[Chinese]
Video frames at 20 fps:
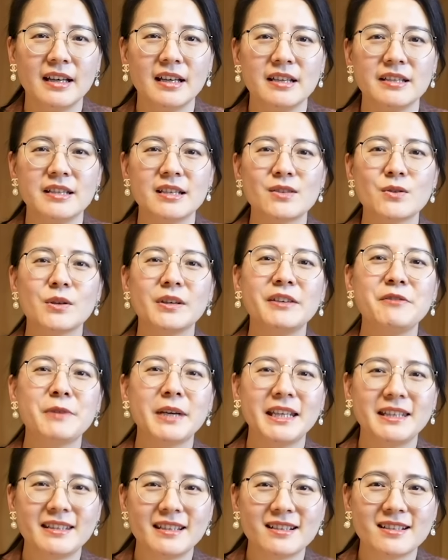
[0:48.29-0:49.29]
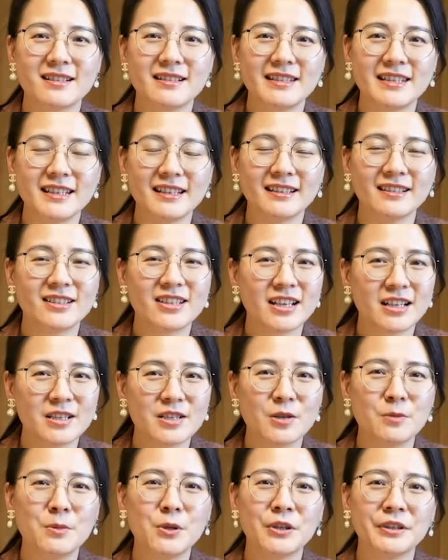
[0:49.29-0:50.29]
先说另外一件事情，这个
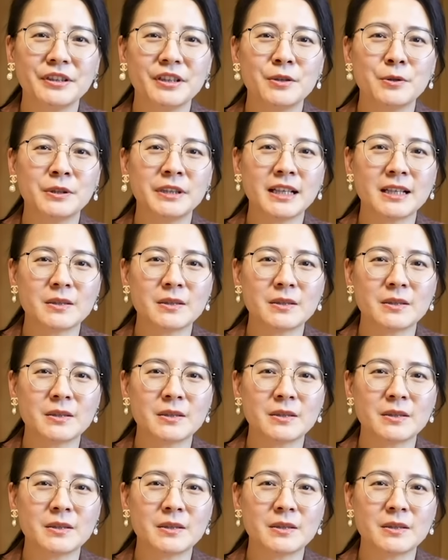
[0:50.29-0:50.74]
周末呢，我打